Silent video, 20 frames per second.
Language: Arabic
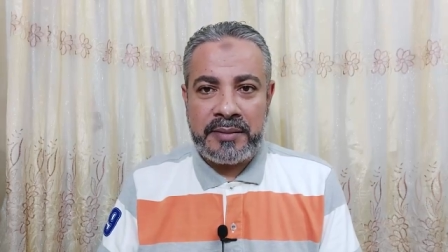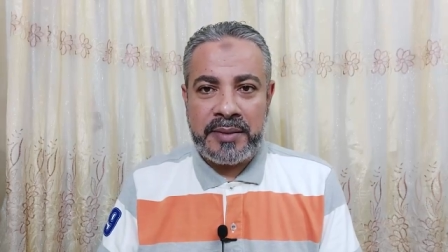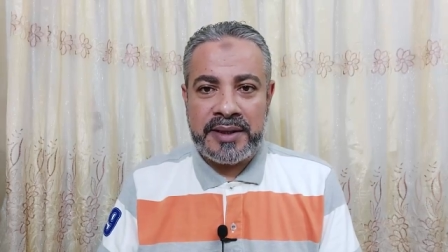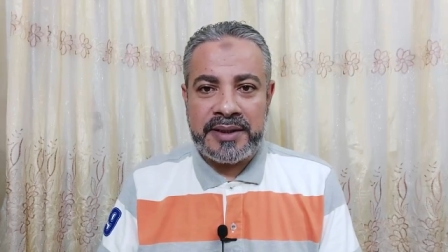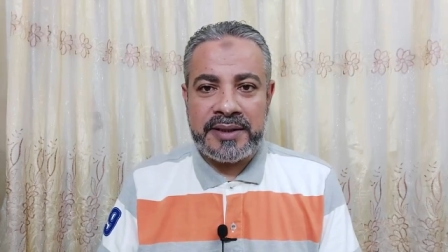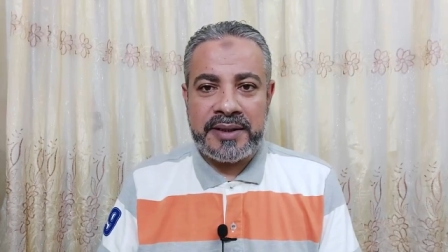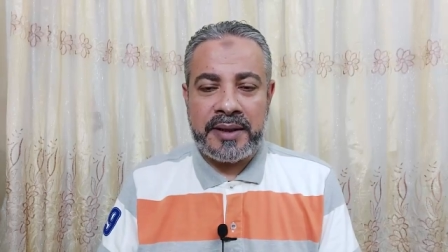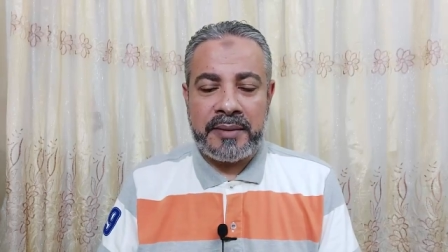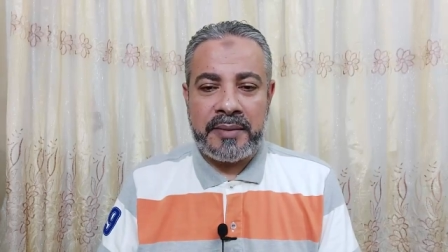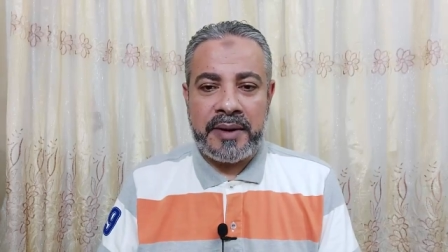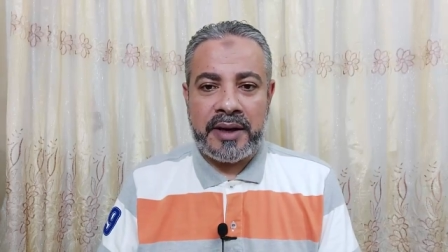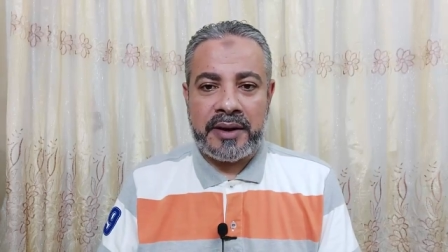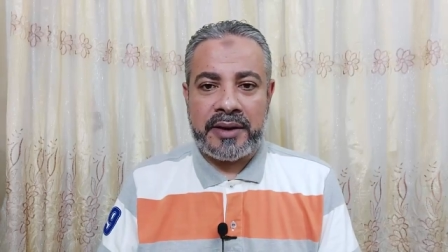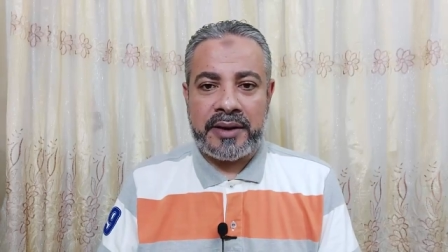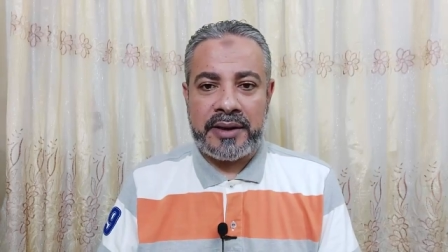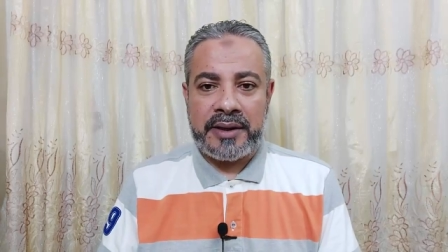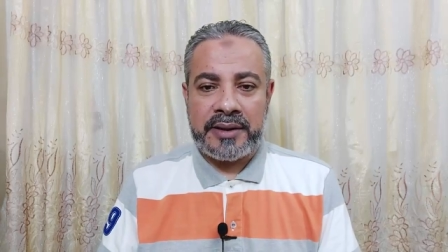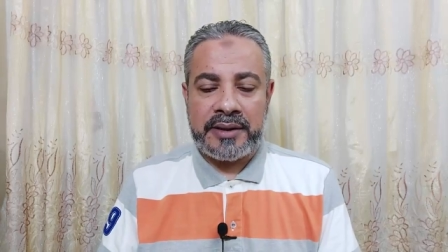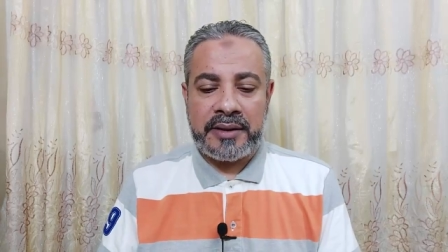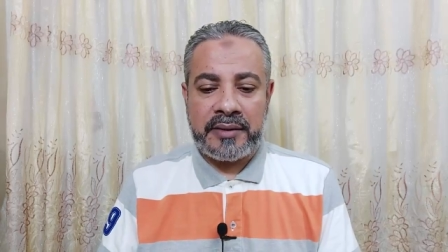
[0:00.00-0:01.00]
مازلنا مع
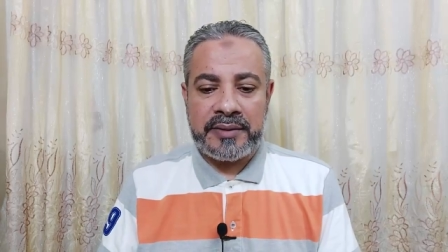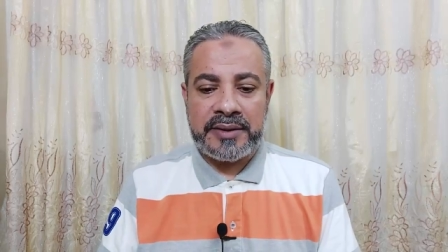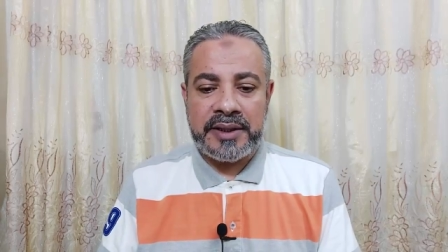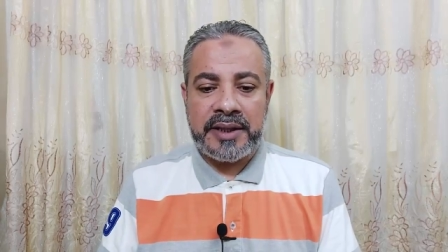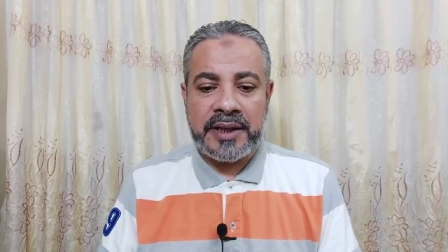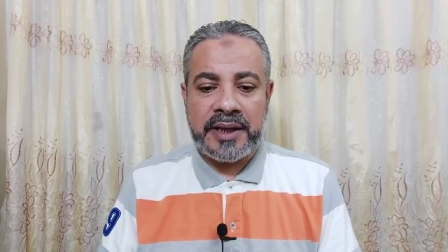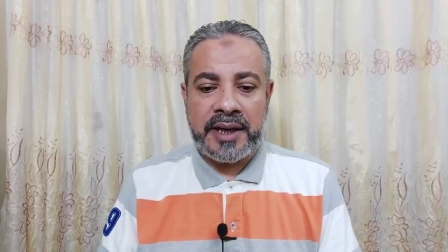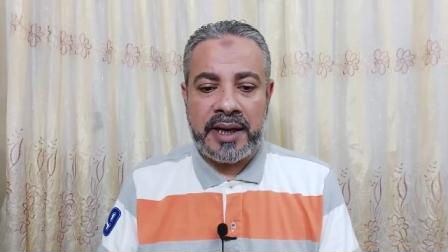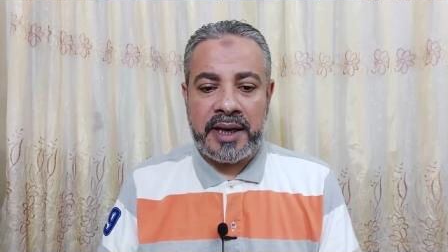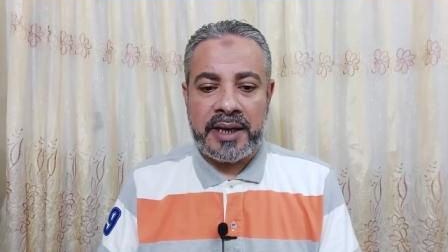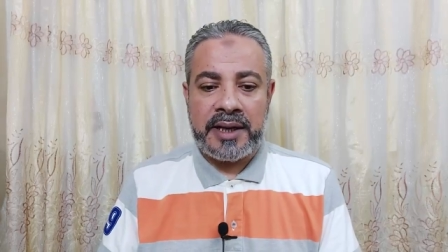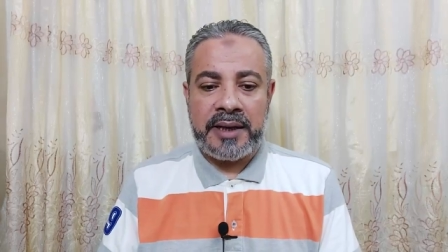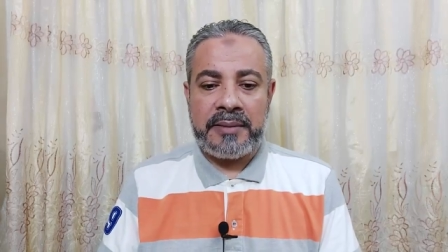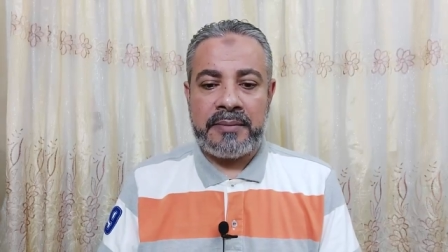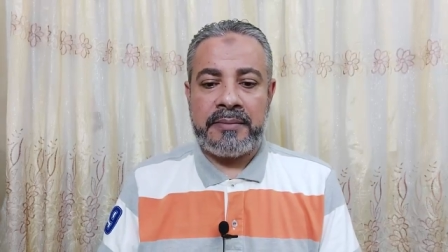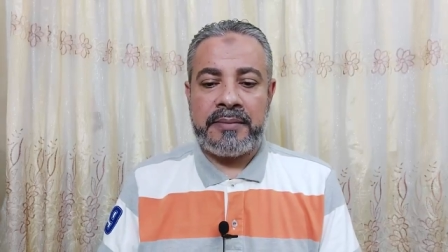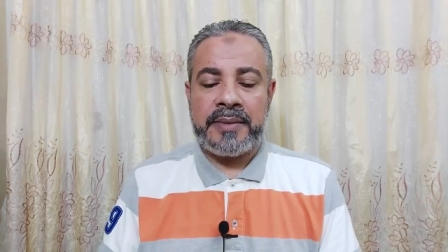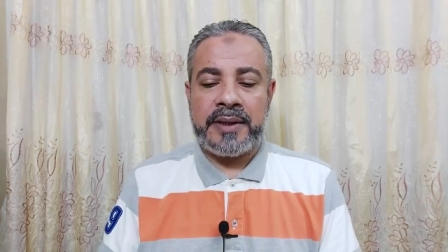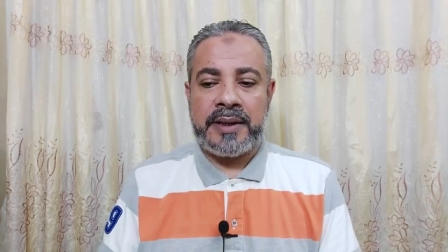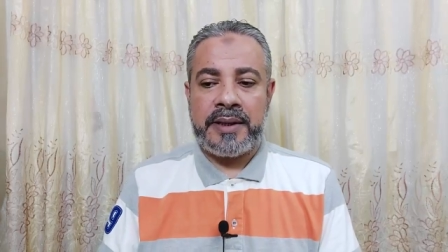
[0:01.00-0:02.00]
قناة تفسير
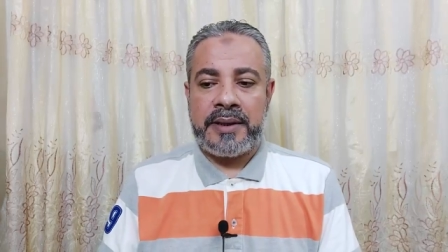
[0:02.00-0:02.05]
الأحلام